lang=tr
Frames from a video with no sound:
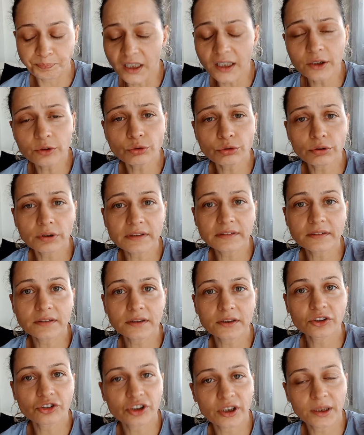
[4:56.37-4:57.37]
Daha
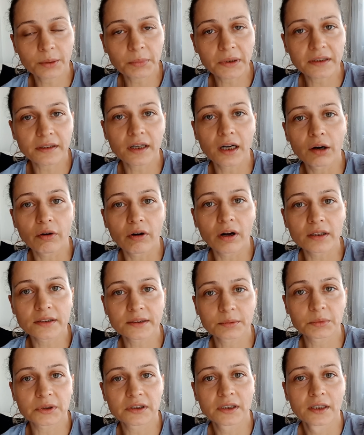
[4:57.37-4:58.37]
sonrasında işte hemen
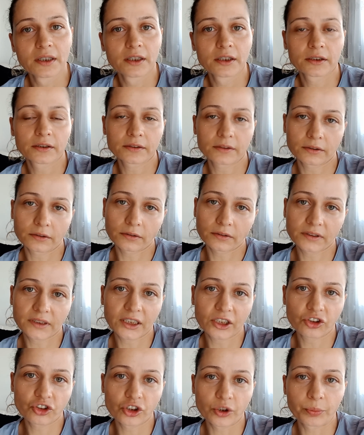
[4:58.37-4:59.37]
kahvaltımı e,
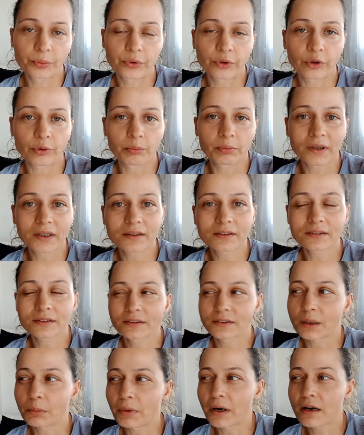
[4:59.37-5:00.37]
geç yapıyorum ben.
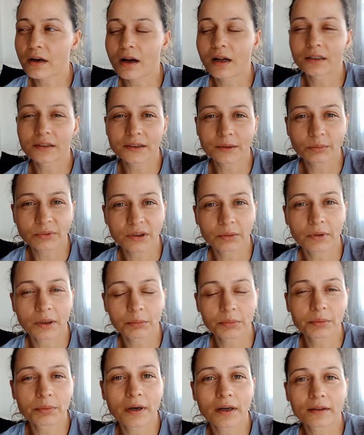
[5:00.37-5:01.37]
Sabah kalktığım
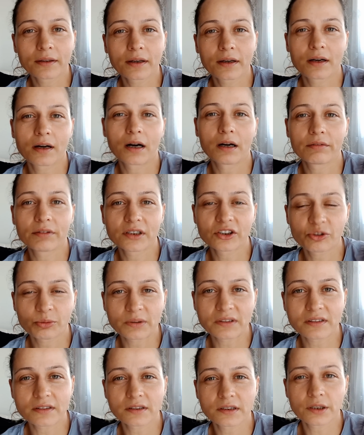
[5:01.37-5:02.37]
zaman bir bardak kahve
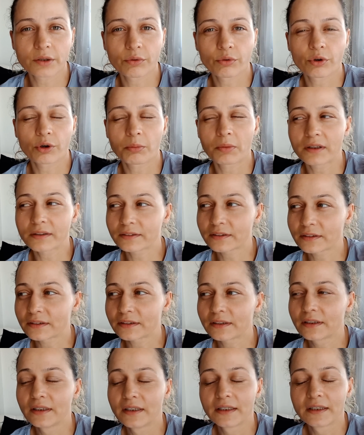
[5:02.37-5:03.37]
içmesini seviyorum.
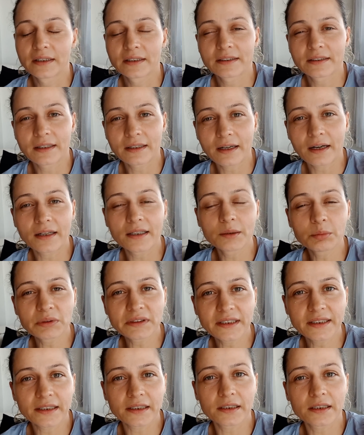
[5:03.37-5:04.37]
Aslında yararlı
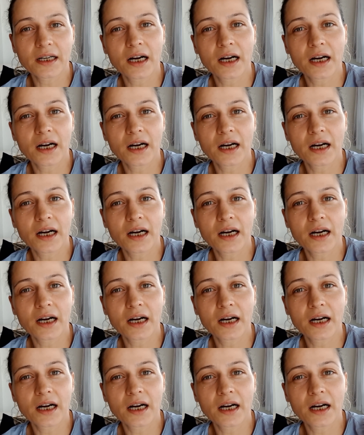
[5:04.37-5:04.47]
mı değil.